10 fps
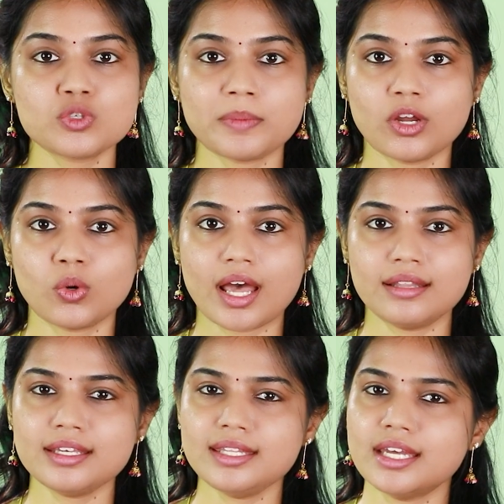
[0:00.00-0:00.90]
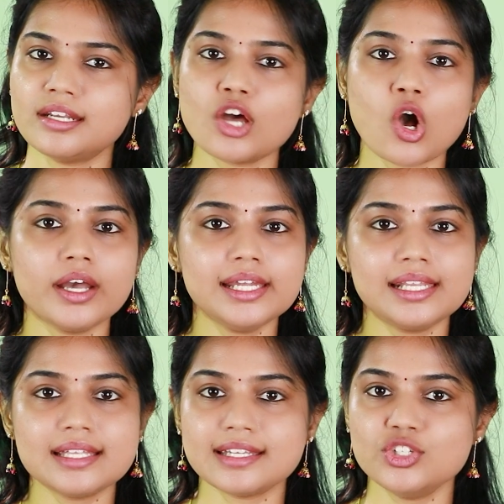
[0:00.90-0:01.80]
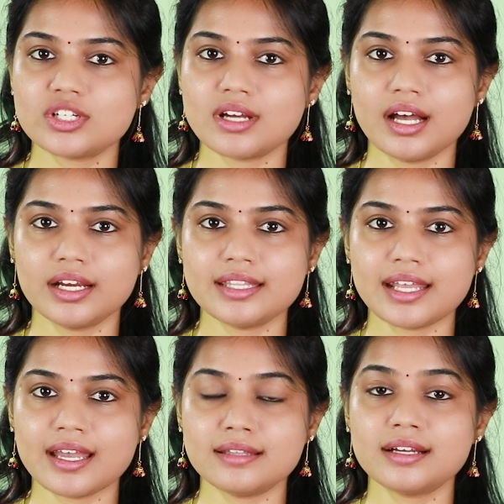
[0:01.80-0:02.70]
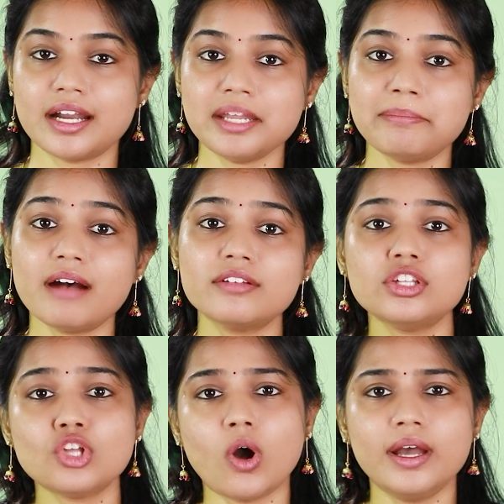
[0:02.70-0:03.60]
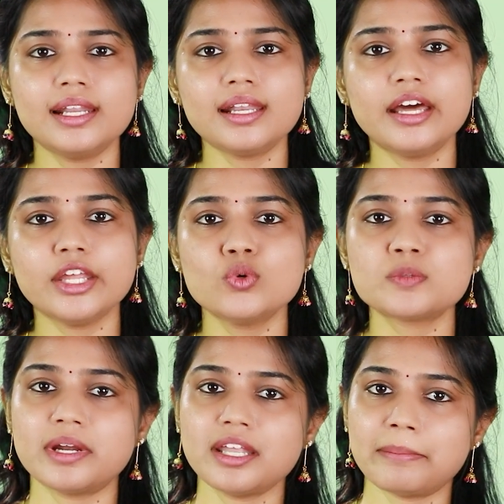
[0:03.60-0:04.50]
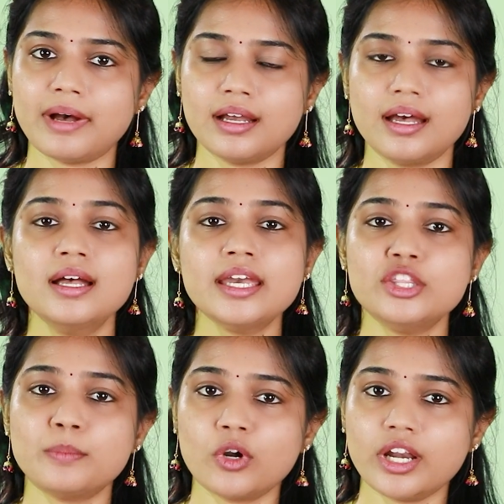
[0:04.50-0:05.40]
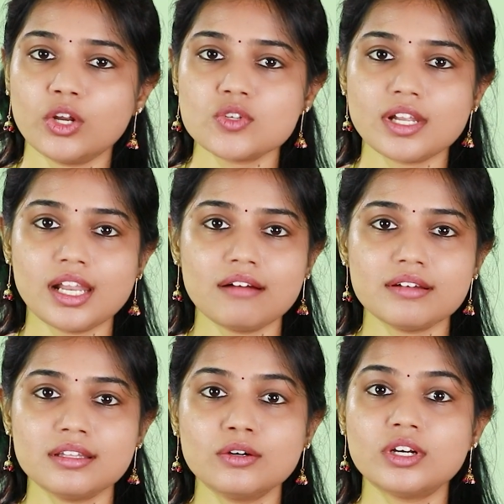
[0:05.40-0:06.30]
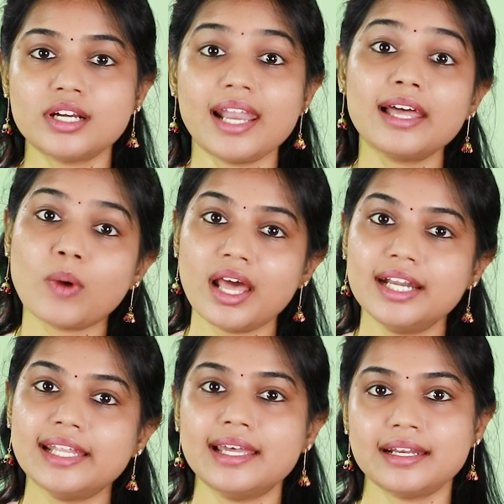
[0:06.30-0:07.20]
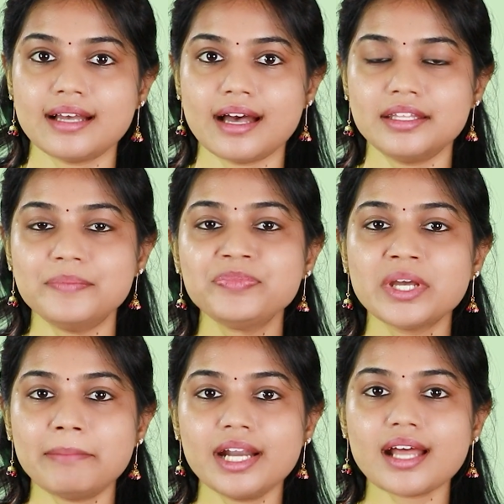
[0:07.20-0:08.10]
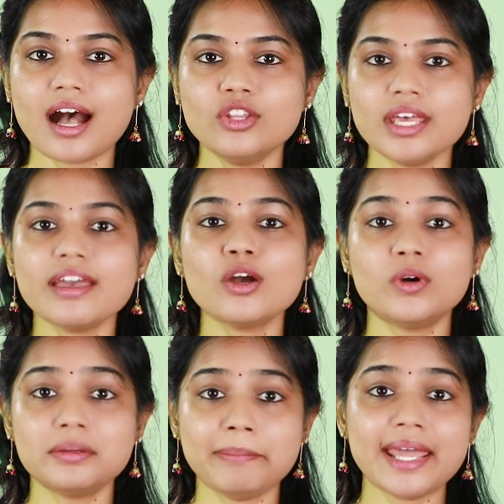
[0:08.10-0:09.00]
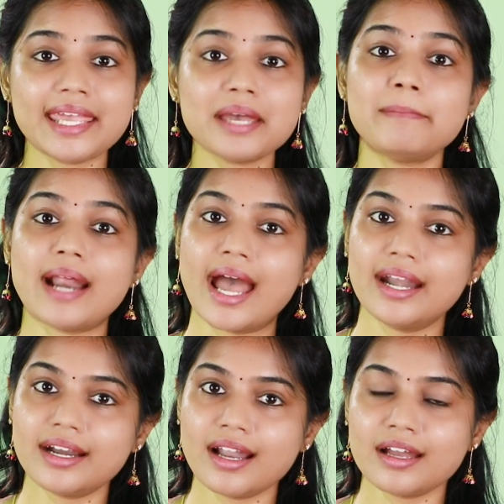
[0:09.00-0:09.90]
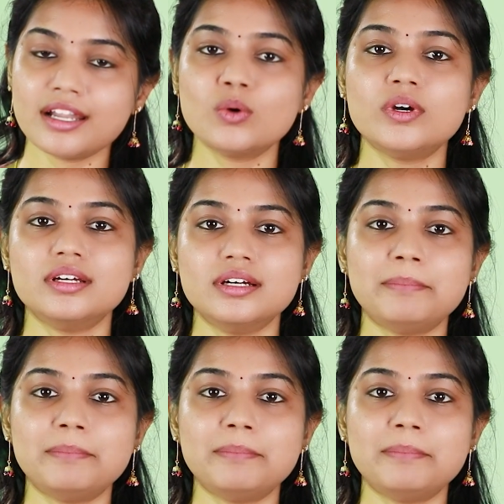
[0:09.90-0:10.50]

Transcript: யூஸ் பண்ணக்கூடாது இது என்ன ஆயிலில் செஞ்சுருக்காங்கன்னு தெரியாது கண்டிப்பாக வந்து இந்த ஆயிலெல்லாம் ரீயூஸ் பண்ணியிருப்பாங்க இந்த பொட்டேட்டோஸ் எல்லாம் வந்து ஒரு நல்ல குவாலிட்டியில் இருக்காது பட் அதே ஒரு பெரிய பிராண்டடான ஒரு